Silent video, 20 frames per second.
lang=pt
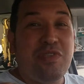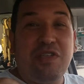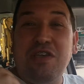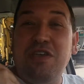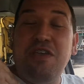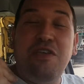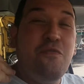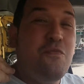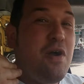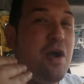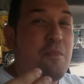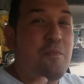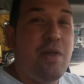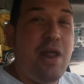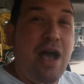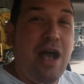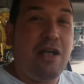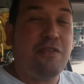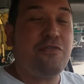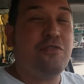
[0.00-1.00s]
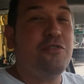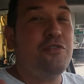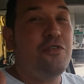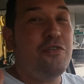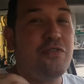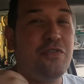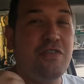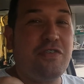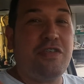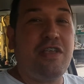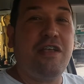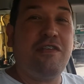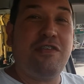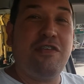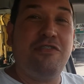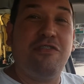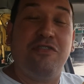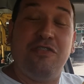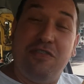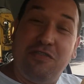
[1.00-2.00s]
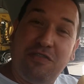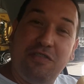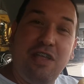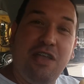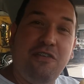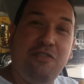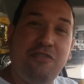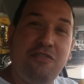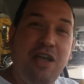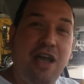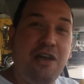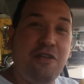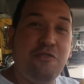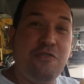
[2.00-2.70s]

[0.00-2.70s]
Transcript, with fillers: E um abraço, não se esqueça de deixar